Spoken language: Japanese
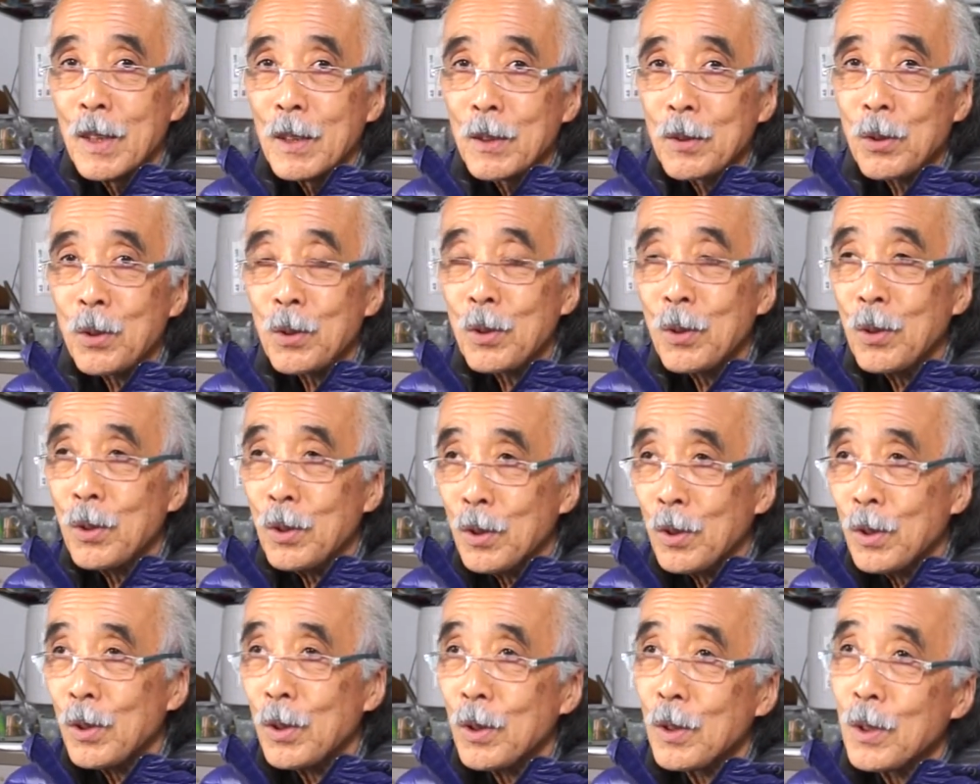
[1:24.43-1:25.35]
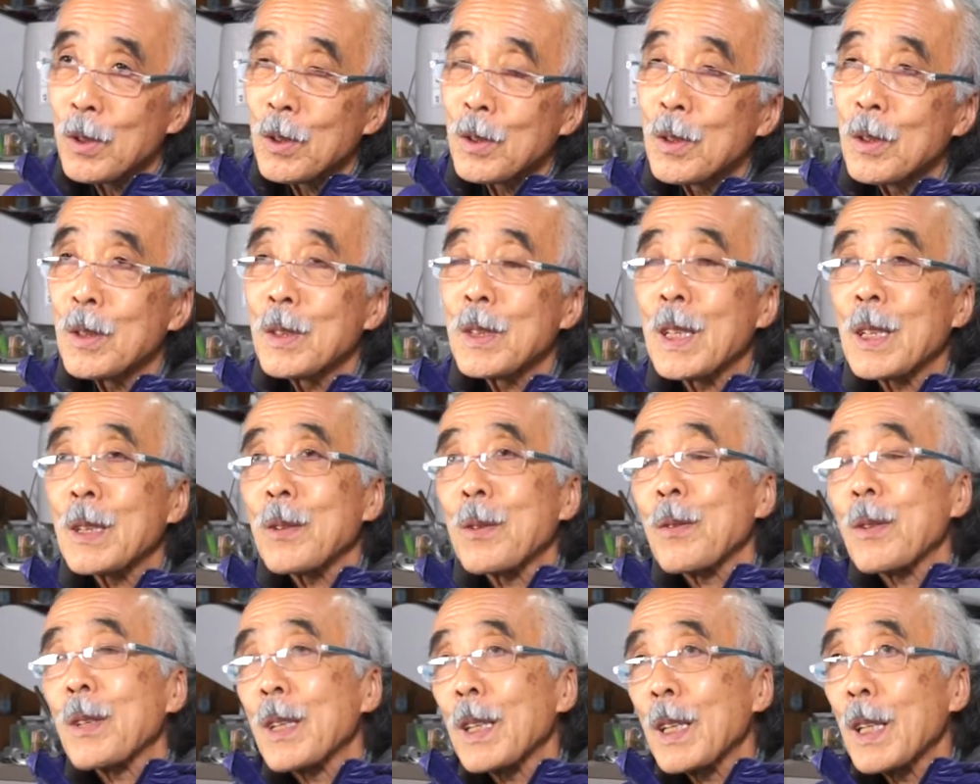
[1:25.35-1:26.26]
そこを何て
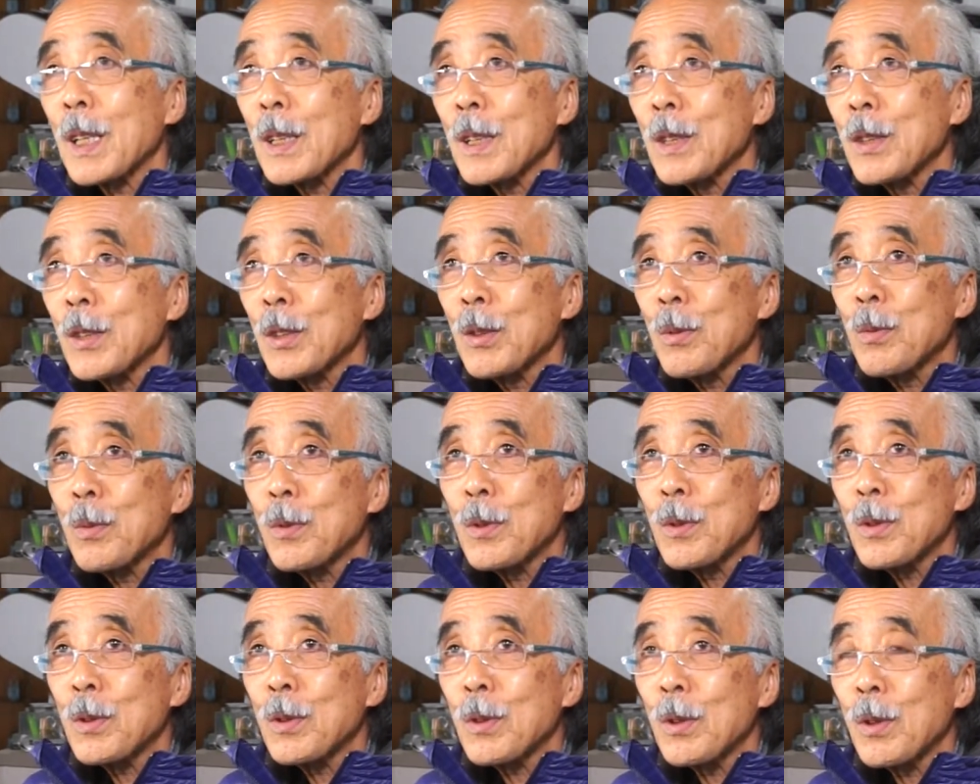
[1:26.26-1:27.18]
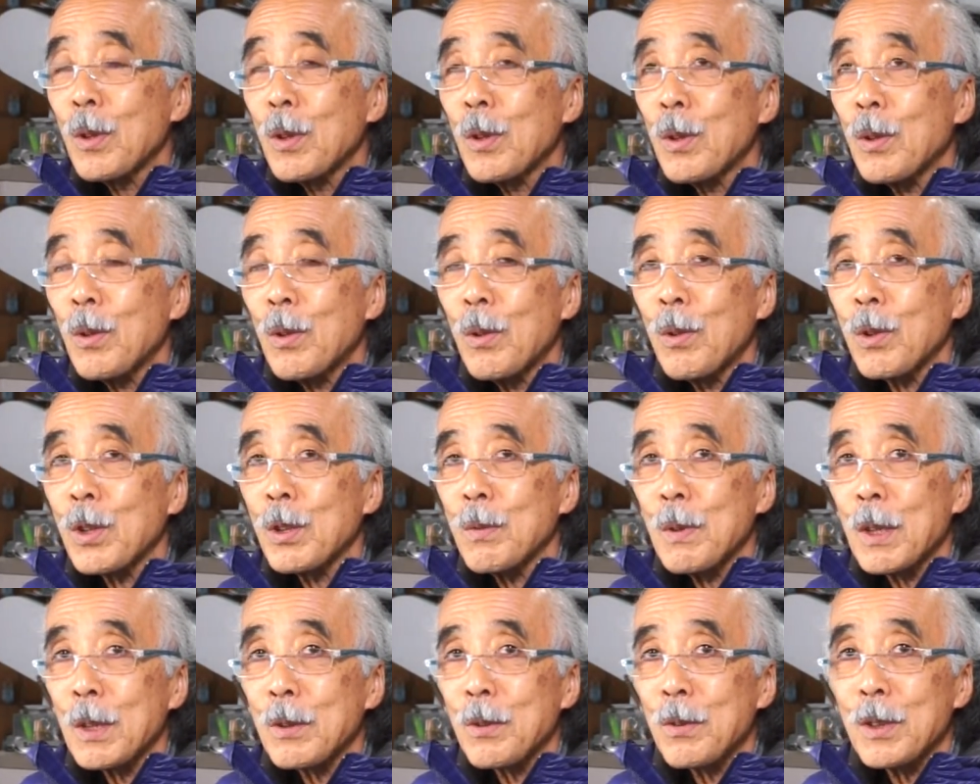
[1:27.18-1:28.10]
言うかな自分の置き
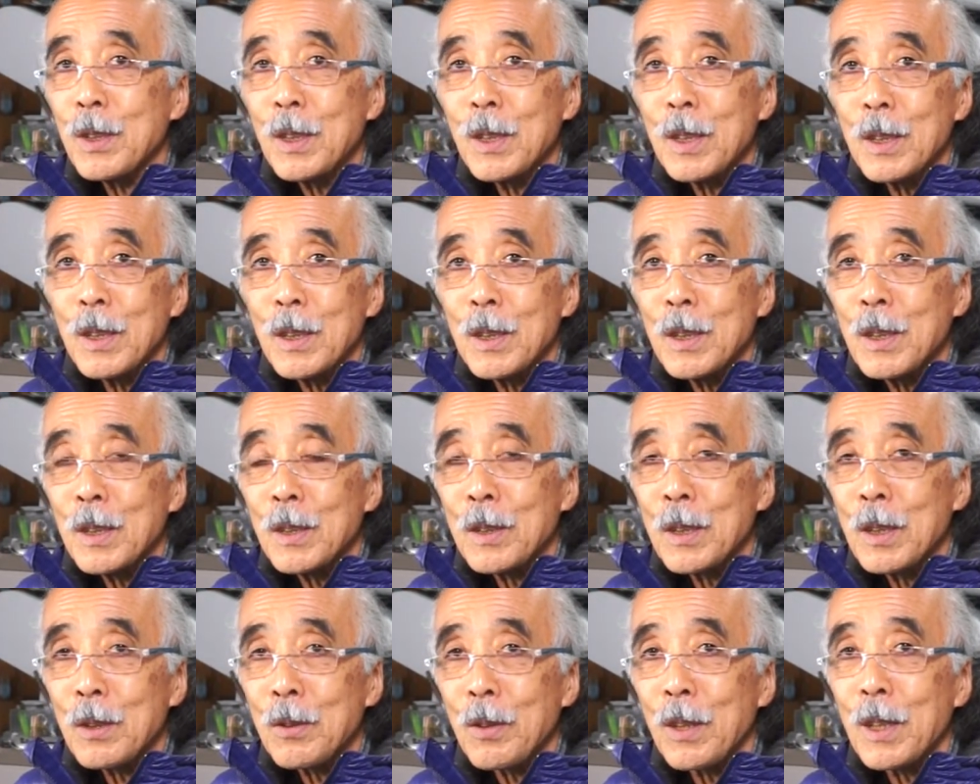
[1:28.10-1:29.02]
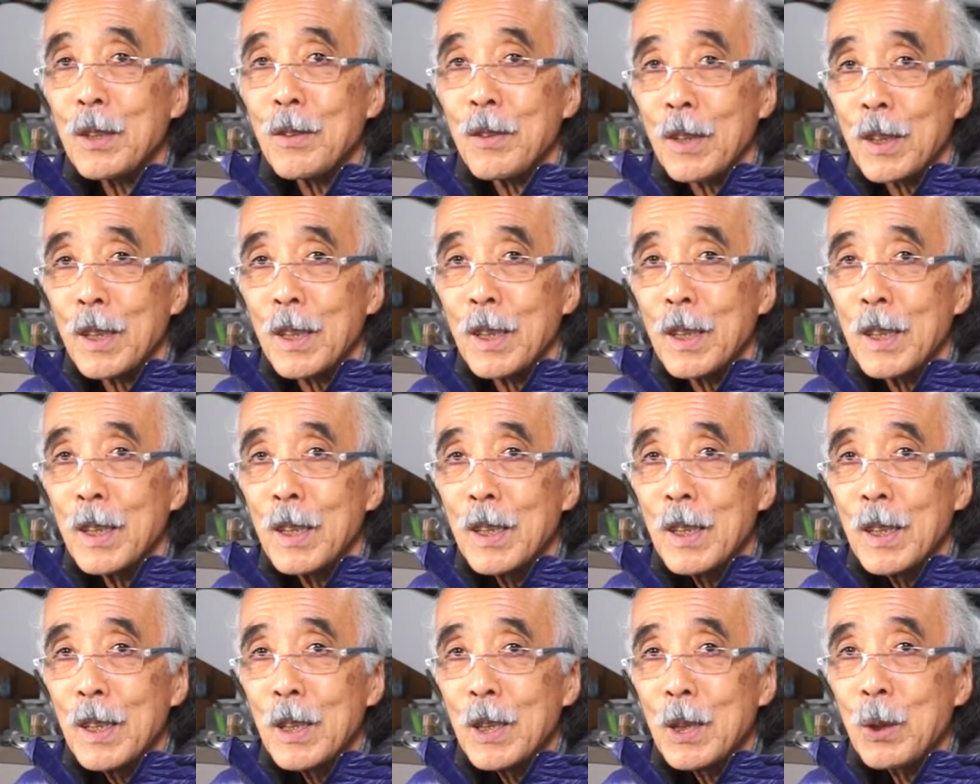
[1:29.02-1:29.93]
場所にセントあるいはね
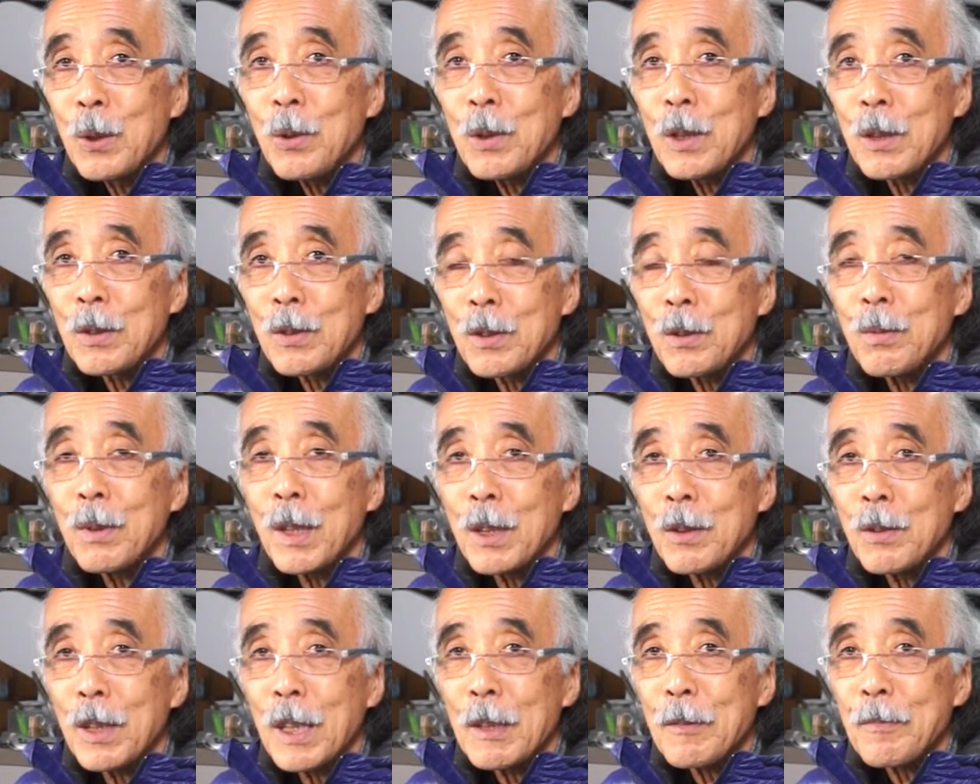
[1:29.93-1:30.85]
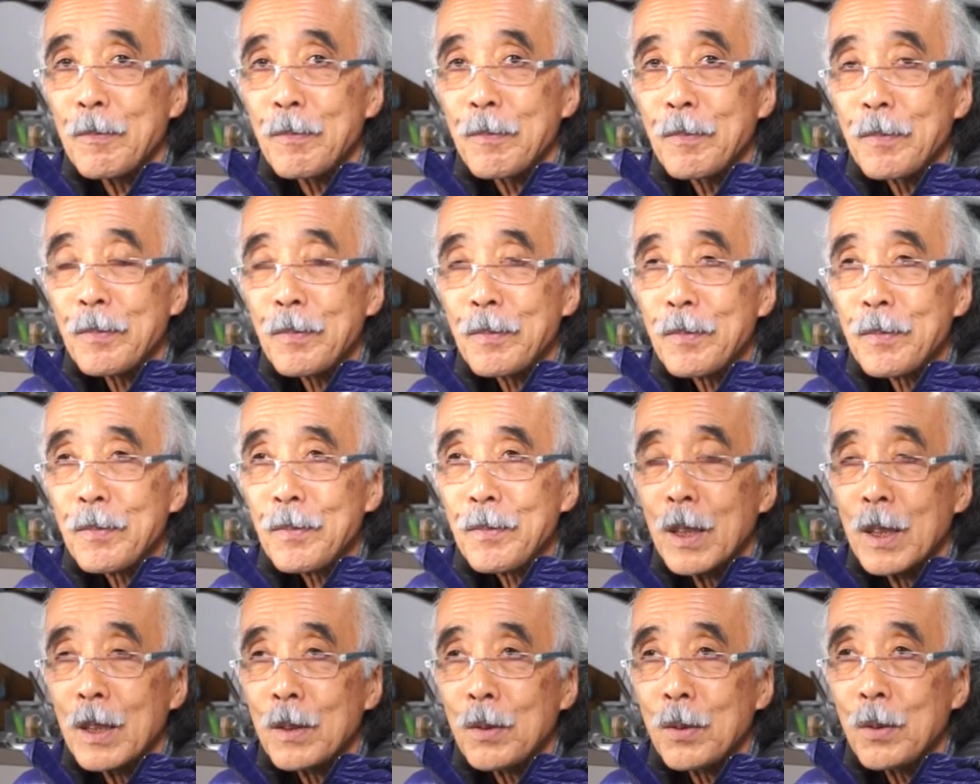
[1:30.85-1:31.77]
一人でする場合は
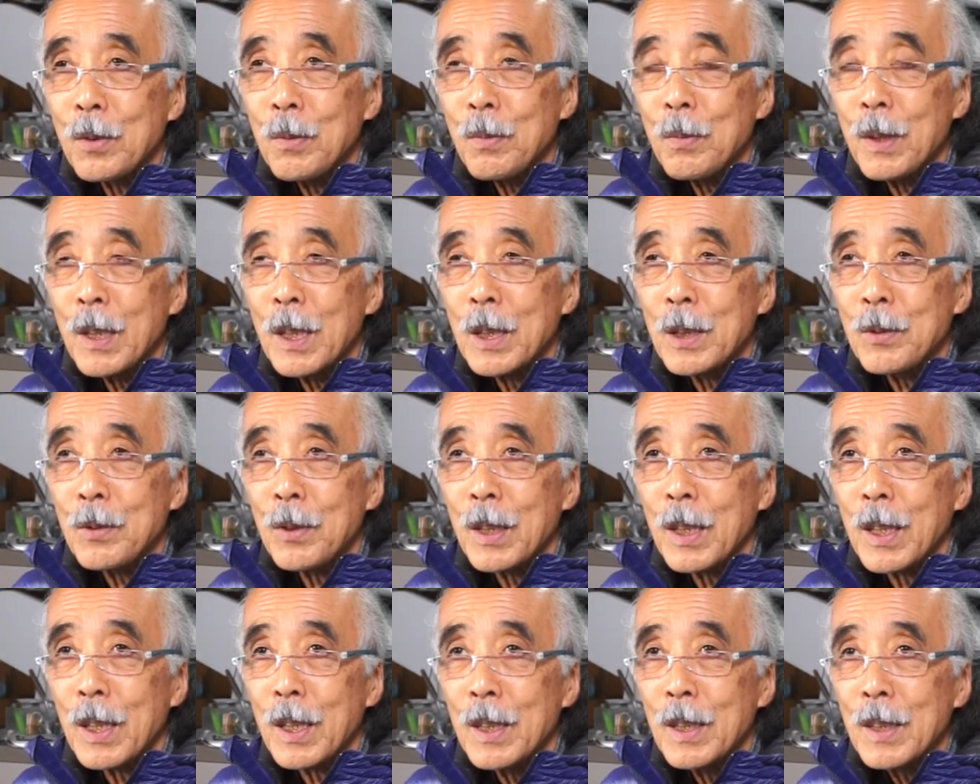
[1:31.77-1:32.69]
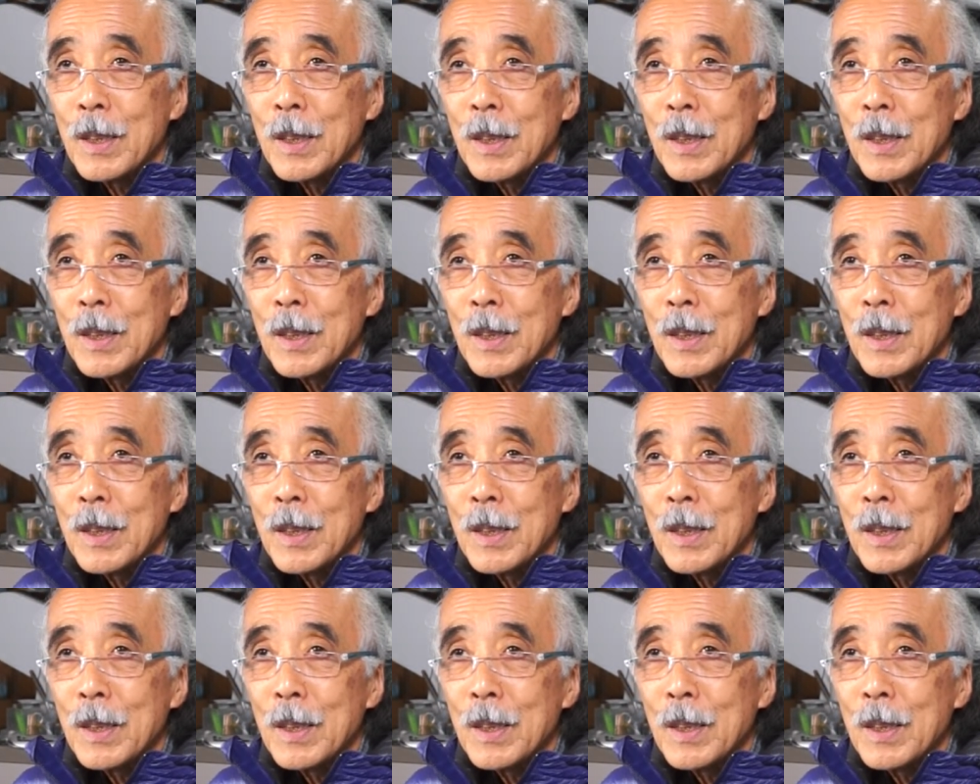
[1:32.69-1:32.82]
その場合は